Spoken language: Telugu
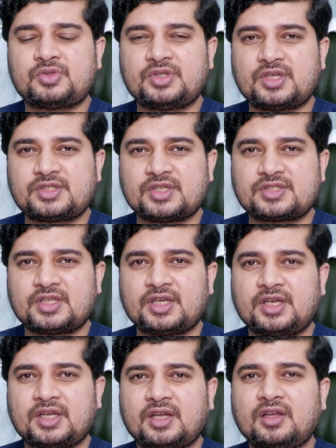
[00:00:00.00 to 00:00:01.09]
ప్రొసీజర్ చేస్తే
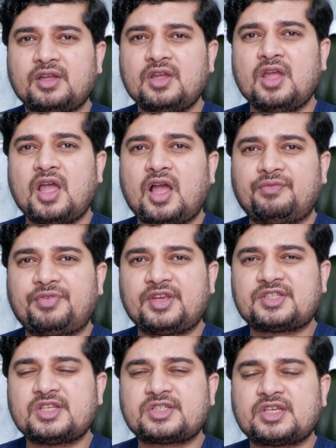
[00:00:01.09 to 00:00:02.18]
కనుక ఆ
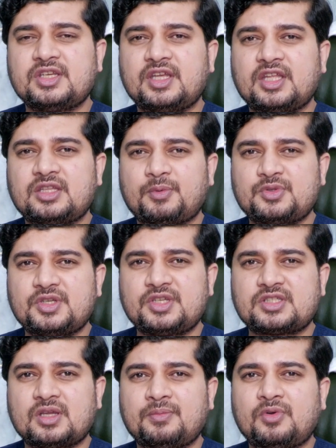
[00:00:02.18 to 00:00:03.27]
ఫేషియల్ స్కిన్ ఏదైతే ప్రొసీజర్
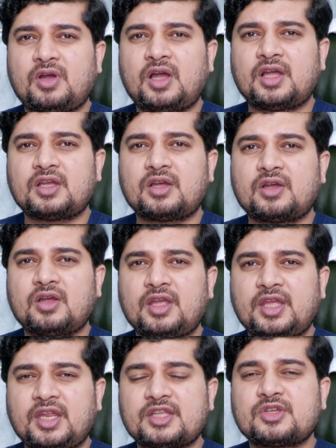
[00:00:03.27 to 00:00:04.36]
చేసామో ఆ
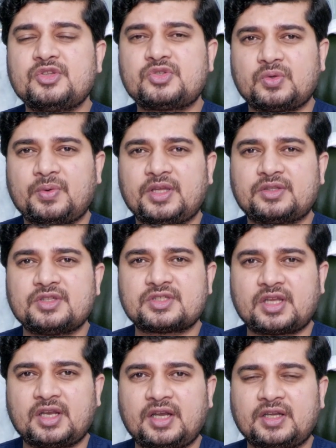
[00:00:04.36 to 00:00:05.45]
ఏరియా సెన్సిటివ్ అవుతుంది
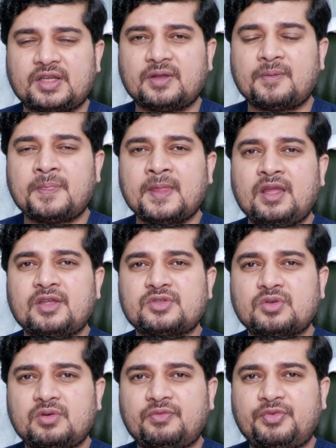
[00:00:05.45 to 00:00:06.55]
సన్లైట్కి
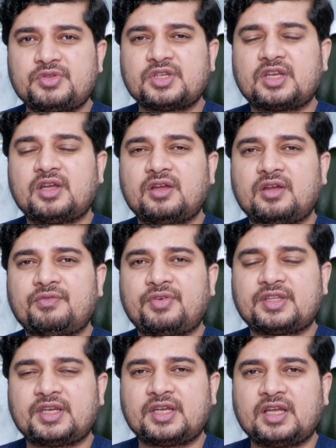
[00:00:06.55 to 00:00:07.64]
సో ఫ్యూచర్గా
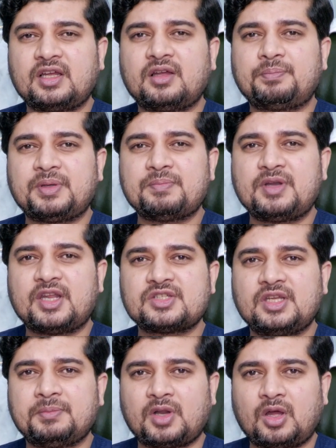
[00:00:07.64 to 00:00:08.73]
ఫర్దర్గా
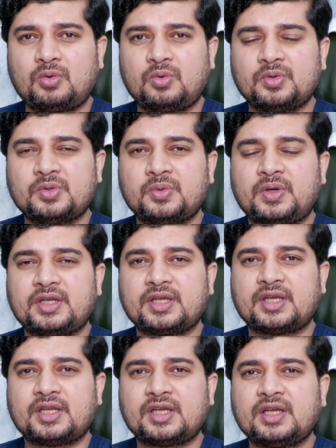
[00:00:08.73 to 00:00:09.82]
పిగ్మెంటేషన్ ఏం రాకూడదు అంటే
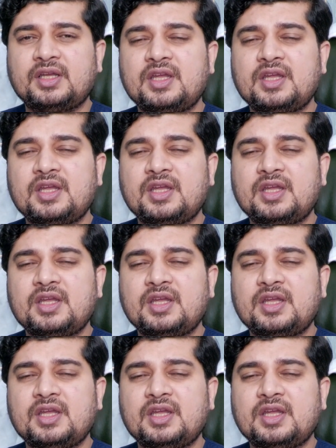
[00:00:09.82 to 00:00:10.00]
కనుక